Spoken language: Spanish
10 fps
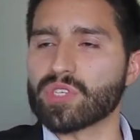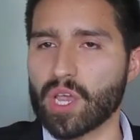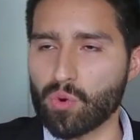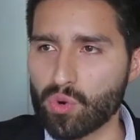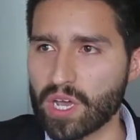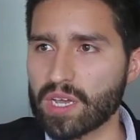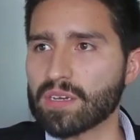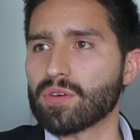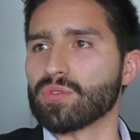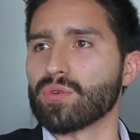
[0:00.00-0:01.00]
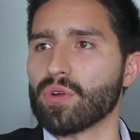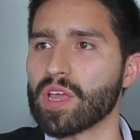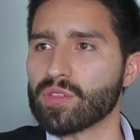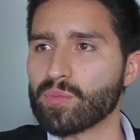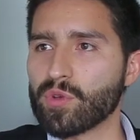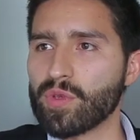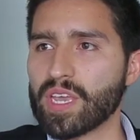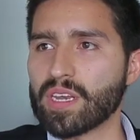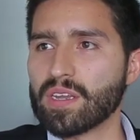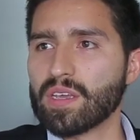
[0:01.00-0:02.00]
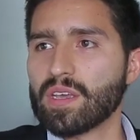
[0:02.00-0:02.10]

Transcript: segura, controlando muy bien